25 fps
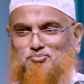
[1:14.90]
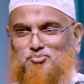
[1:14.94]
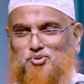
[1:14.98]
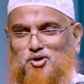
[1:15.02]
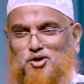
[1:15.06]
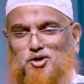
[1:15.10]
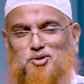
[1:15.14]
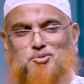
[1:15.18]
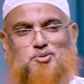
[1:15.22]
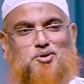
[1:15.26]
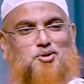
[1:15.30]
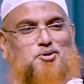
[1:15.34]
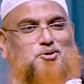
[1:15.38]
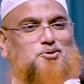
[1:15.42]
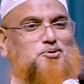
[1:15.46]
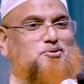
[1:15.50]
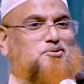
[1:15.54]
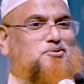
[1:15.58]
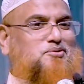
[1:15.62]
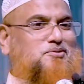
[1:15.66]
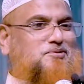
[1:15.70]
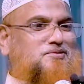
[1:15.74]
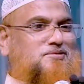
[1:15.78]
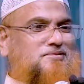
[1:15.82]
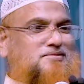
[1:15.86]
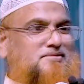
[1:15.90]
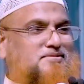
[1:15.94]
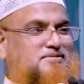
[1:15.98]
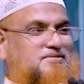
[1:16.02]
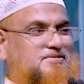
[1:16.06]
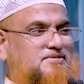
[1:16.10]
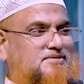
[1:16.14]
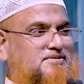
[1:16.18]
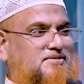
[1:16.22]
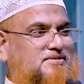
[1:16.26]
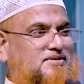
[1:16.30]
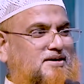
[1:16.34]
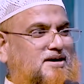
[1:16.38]
বড় বড়
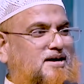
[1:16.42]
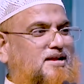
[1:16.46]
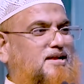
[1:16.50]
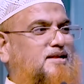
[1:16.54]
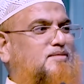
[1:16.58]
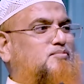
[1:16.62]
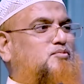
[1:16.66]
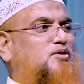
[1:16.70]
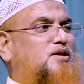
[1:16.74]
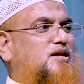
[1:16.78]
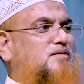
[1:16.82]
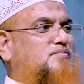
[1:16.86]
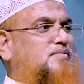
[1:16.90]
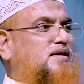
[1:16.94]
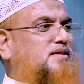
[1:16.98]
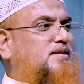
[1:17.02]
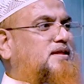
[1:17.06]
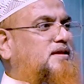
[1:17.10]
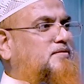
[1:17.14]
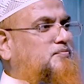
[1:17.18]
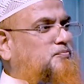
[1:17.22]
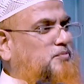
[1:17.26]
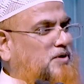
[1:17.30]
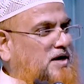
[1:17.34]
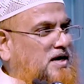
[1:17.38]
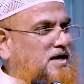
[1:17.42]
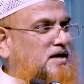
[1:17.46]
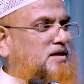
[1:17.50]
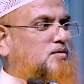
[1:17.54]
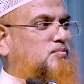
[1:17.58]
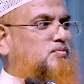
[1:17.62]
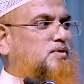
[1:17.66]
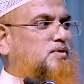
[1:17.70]
আলেমোলামাদের ফ্যান